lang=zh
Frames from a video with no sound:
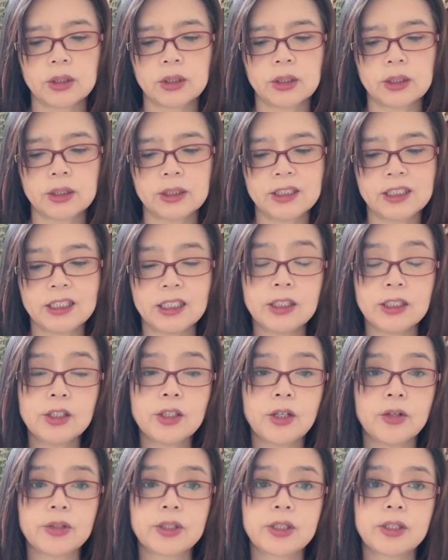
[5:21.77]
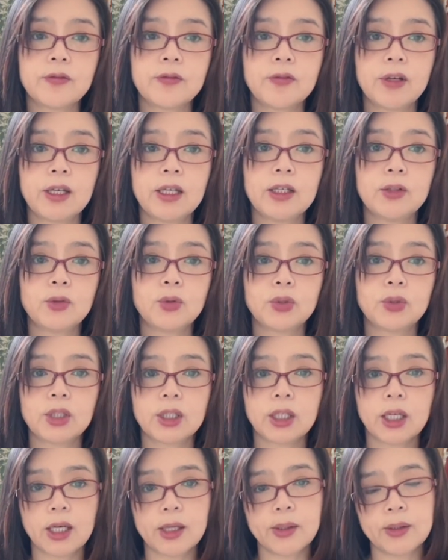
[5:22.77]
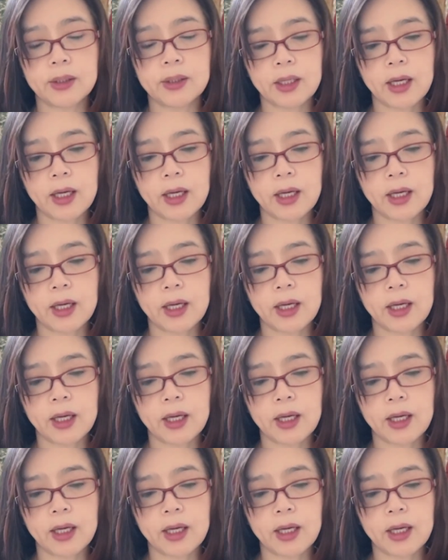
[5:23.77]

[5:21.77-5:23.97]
呃，谨小慎微，就是很